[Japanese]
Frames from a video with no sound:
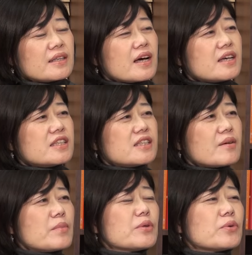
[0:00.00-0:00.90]
第1
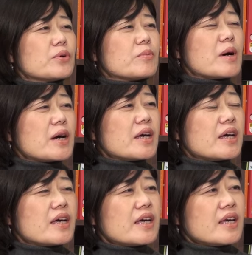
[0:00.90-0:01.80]
弾目の、ま、
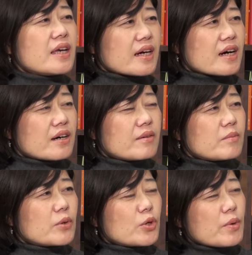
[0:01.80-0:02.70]
映画、
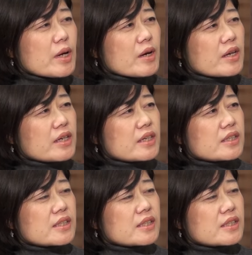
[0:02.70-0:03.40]
これはやはり